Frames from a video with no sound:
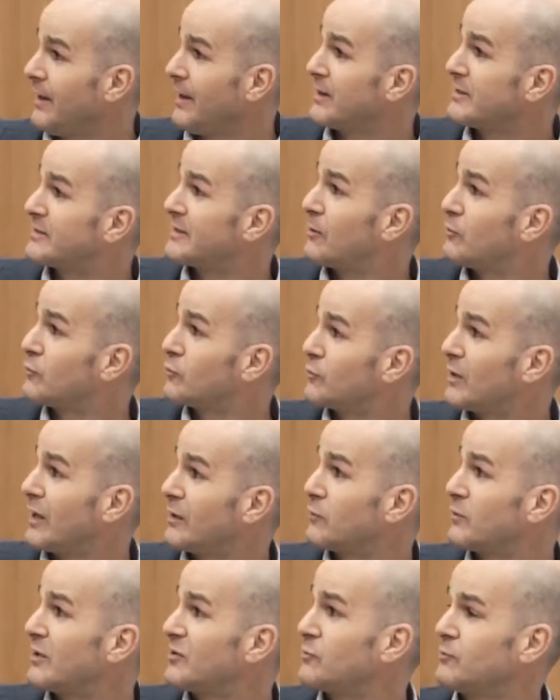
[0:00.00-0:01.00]
En esta
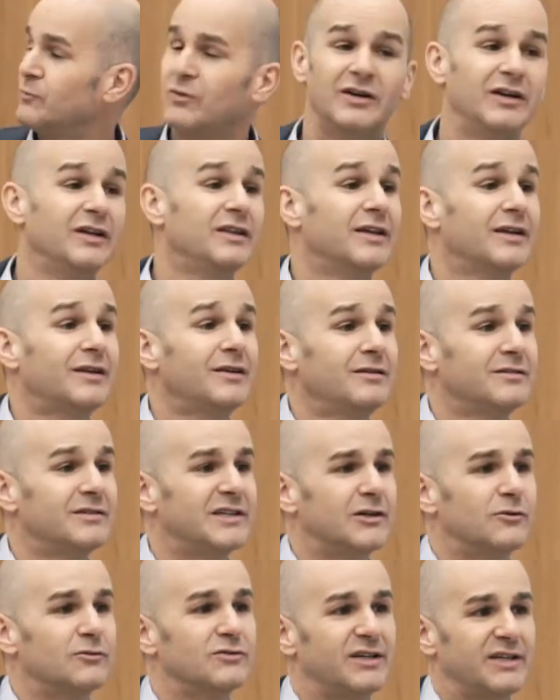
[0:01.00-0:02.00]
cultura tú eres un buen líder
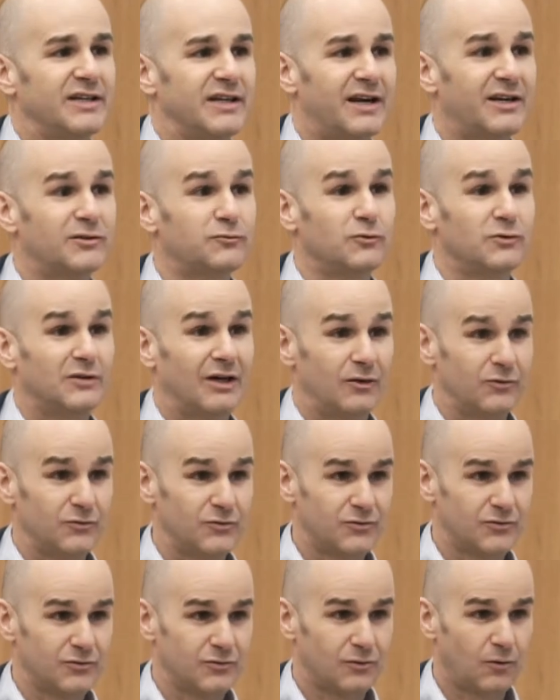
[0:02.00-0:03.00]
si conseguías resultados.
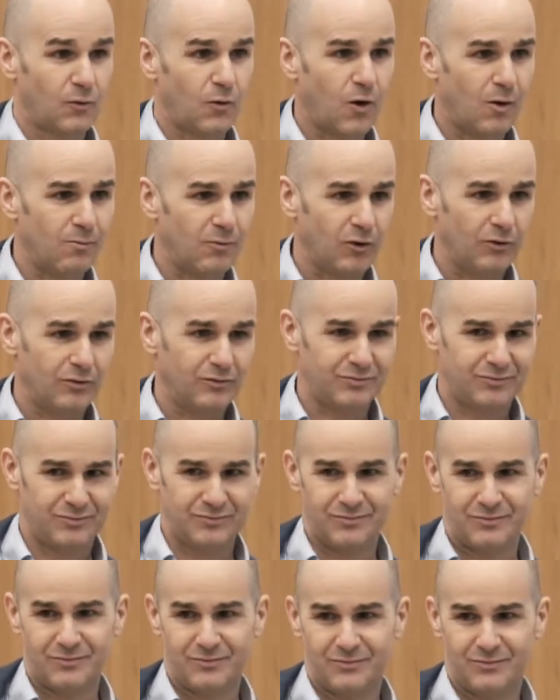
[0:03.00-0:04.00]
¿Cómo?
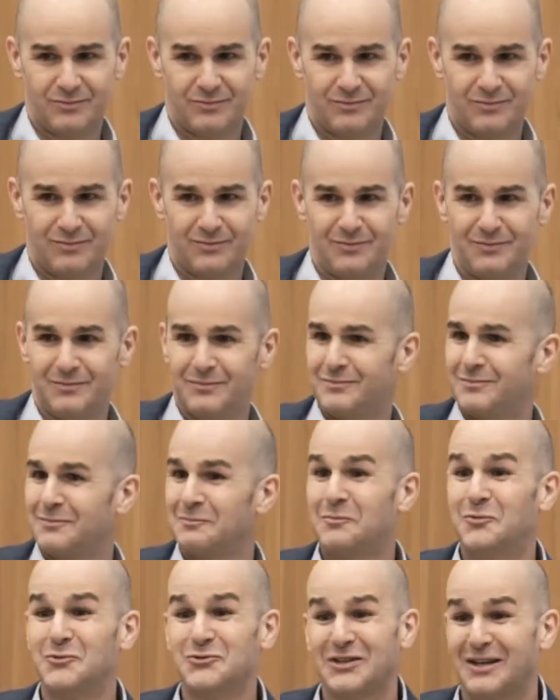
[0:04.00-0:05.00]

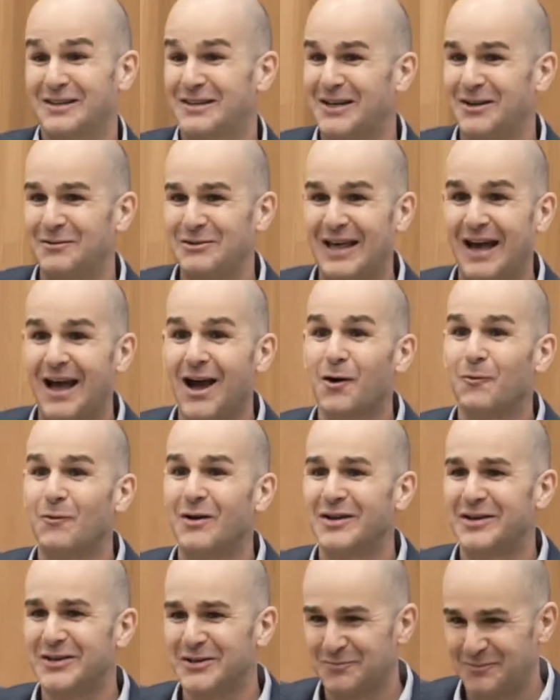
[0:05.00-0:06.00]
Búscate la vida a
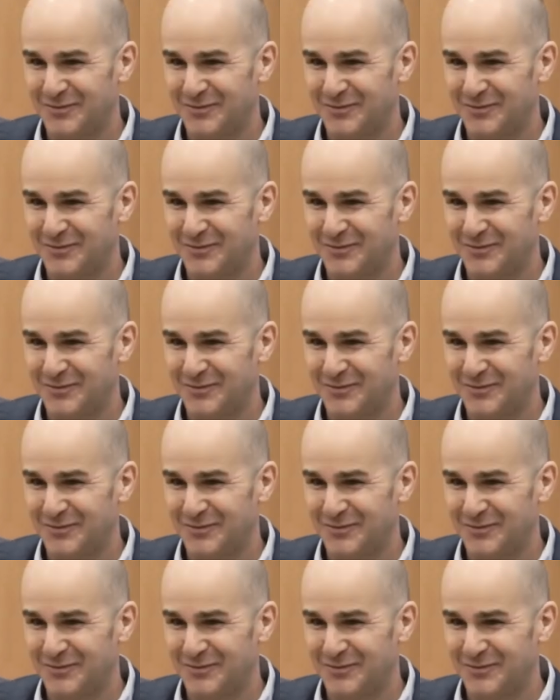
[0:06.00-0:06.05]
cualquier